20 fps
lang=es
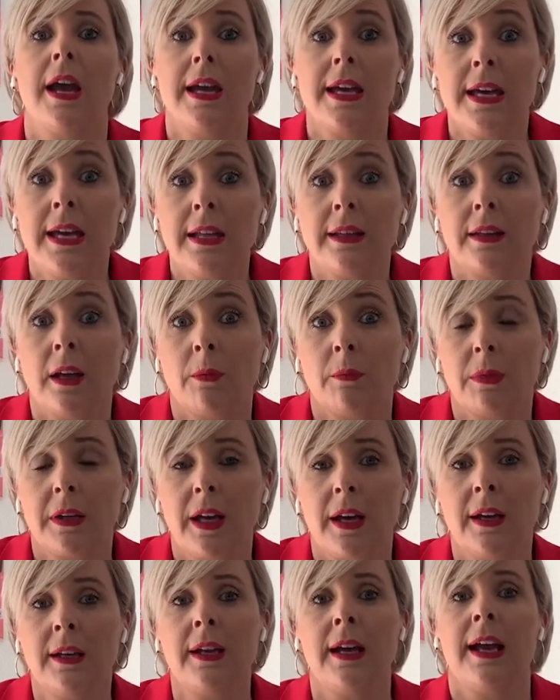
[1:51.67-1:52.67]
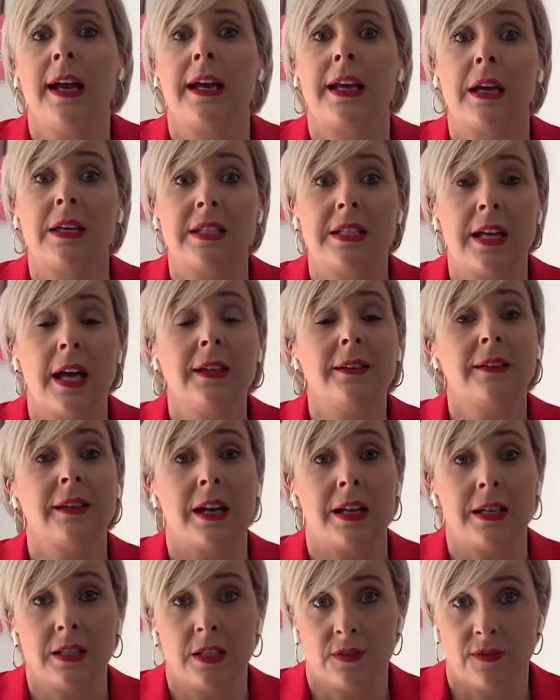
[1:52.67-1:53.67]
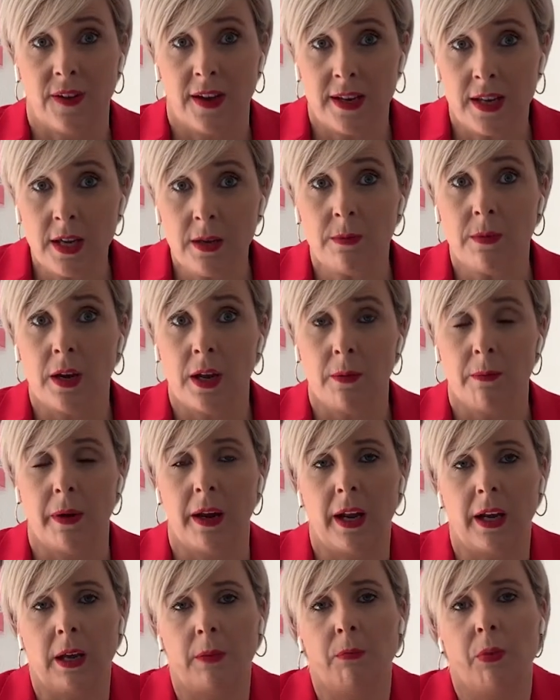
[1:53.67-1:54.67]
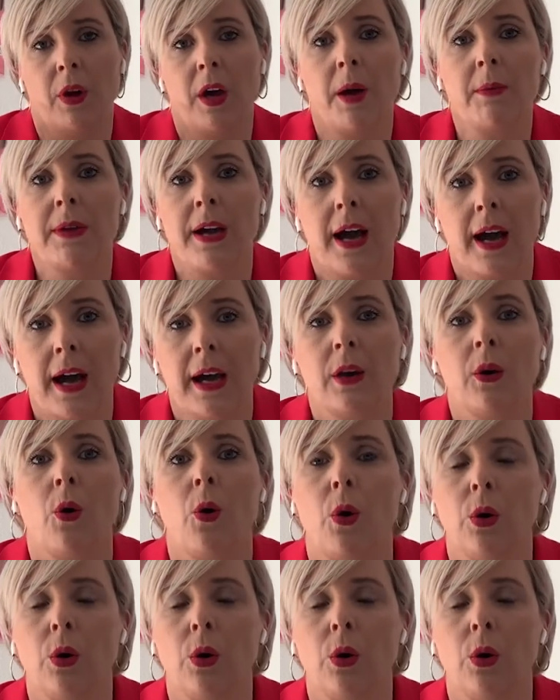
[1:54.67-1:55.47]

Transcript: y también que sea transferible para que pueda viajar